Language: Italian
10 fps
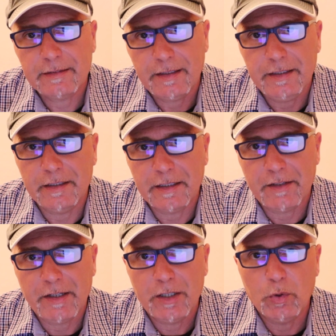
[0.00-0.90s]
salire il
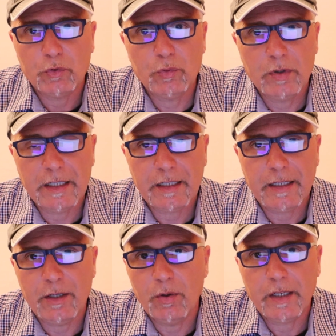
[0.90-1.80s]
cavallo su un
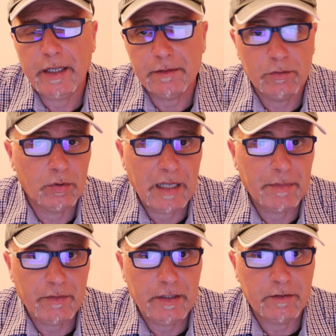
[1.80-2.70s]
carrello che non ha
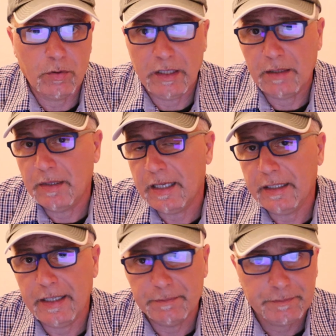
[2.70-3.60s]
mai visto e che magari
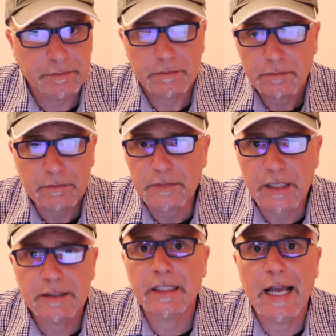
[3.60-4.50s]
è
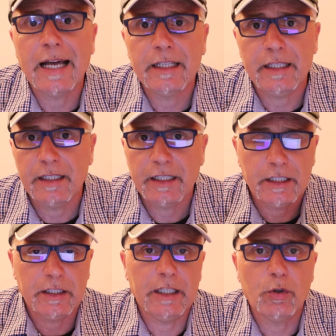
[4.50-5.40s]
tre anni
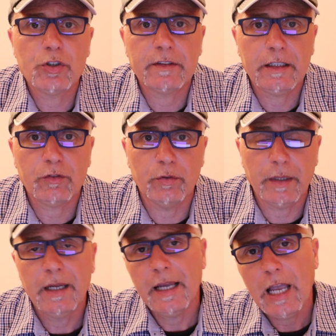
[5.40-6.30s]
che non ci sarei
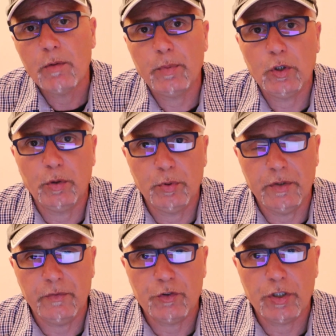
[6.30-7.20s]
sopra, è un pochino più
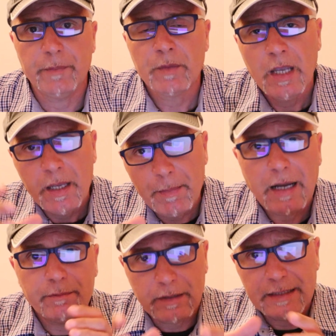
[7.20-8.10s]
difficile.
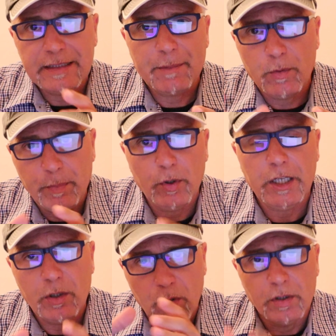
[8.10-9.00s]
Ma andiamo un
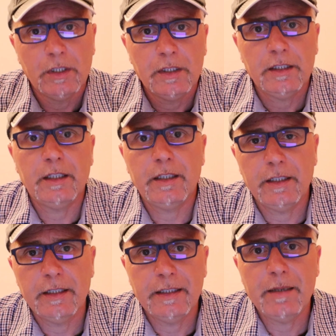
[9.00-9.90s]
pochino
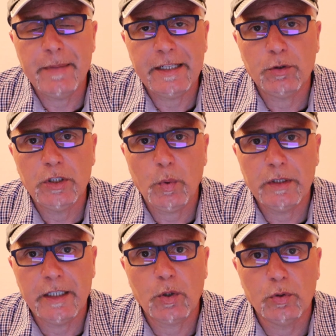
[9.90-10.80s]
eh, nel merito di,
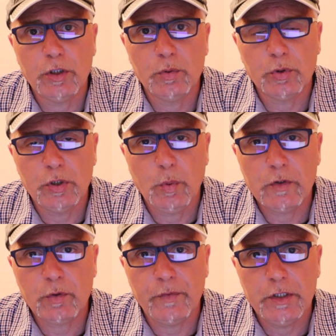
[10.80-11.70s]
del contenuto di
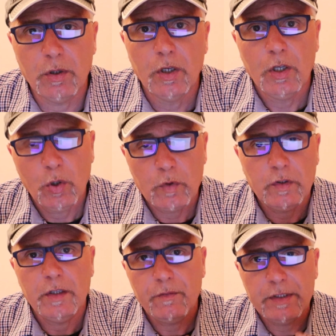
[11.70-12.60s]
questo video,
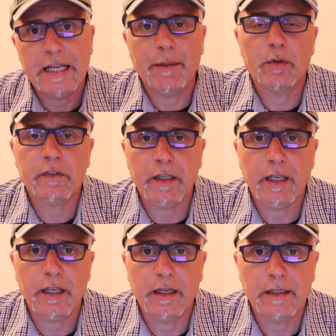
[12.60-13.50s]
così vediamo
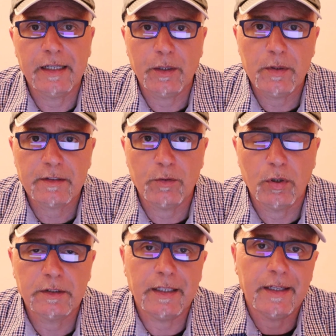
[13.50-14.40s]
se anche questa
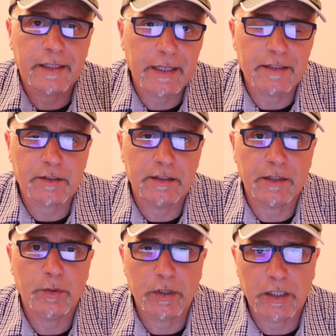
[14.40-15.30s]
volta riesco a
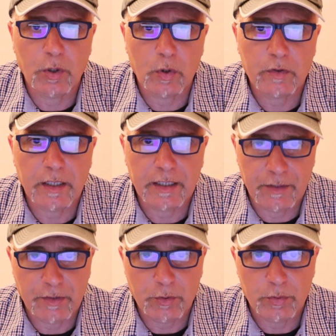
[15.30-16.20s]
darvi qualche cosa che
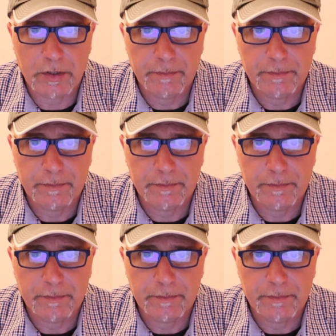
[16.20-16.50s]
vi aiuti.